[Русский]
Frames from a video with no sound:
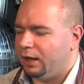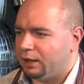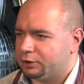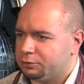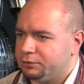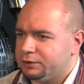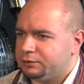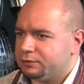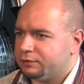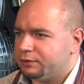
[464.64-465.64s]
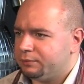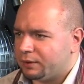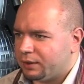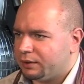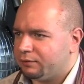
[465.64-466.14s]
А что есть у этого
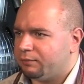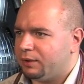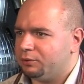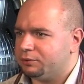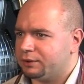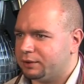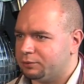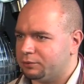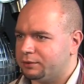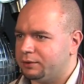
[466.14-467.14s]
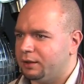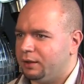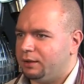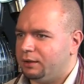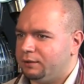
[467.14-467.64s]
либерального болота, которое
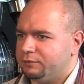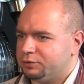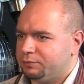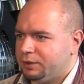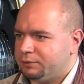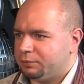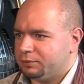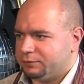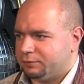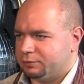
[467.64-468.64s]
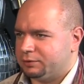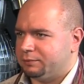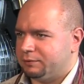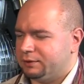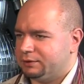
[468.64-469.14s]
а, выступает против русской
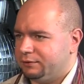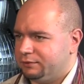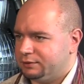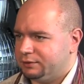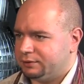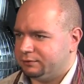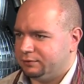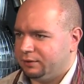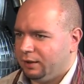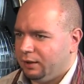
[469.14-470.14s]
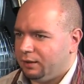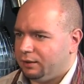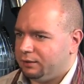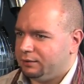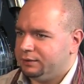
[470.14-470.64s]
православной церкви?
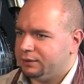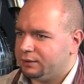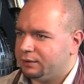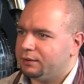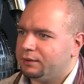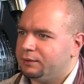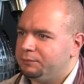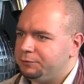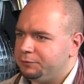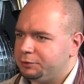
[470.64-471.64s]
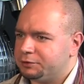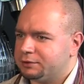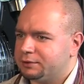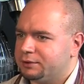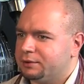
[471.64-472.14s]
А, некая а,
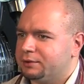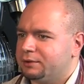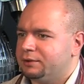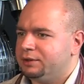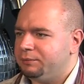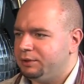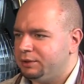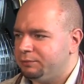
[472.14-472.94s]
мифическая, а, не менее